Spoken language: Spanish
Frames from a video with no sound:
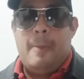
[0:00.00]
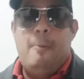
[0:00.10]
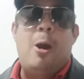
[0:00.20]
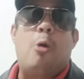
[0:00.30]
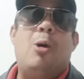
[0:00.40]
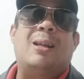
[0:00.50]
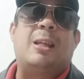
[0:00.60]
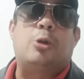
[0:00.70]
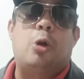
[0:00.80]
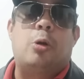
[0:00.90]
Juega con
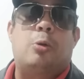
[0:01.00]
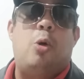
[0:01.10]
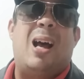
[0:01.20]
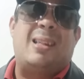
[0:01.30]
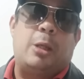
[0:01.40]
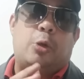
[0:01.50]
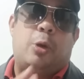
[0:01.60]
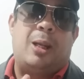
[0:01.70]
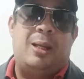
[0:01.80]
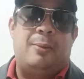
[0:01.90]
asesor, con
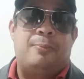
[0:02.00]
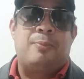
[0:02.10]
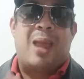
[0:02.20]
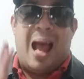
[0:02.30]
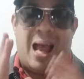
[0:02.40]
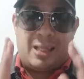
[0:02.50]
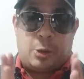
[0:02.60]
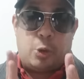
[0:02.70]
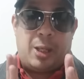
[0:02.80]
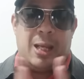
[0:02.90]
asesoría,
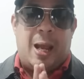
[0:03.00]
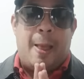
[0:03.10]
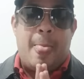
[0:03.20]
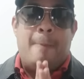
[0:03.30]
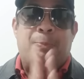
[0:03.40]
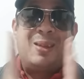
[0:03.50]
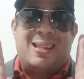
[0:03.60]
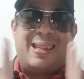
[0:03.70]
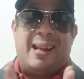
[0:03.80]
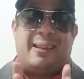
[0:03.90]
asesoría,
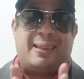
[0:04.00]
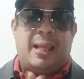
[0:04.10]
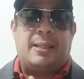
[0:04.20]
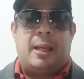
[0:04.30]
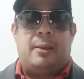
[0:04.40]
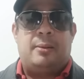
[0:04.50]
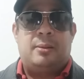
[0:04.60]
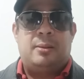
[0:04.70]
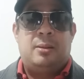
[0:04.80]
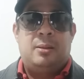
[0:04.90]
certeza.
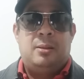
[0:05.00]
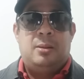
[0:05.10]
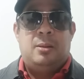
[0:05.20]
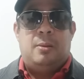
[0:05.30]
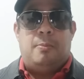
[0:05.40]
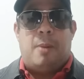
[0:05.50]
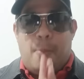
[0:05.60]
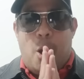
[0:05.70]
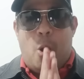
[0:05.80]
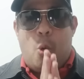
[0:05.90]

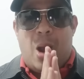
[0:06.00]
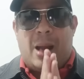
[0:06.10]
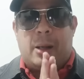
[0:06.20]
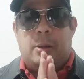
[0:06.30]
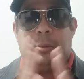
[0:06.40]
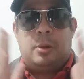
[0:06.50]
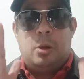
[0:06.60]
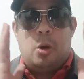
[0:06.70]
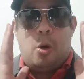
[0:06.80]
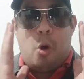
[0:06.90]
Vamos a jugar
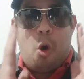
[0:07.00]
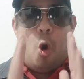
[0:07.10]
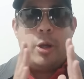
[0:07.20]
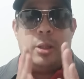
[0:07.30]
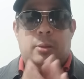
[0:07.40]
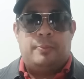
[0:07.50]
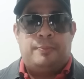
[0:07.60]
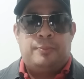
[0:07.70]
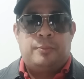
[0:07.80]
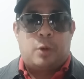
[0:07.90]
hoy
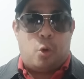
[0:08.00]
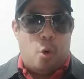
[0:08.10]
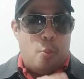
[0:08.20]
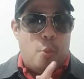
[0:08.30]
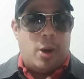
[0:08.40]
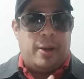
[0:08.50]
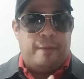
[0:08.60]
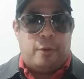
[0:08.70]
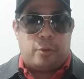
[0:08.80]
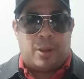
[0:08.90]
con buena
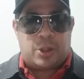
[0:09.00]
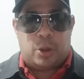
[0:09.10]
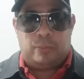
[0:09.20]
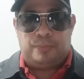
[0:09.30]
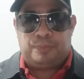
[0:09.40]
información.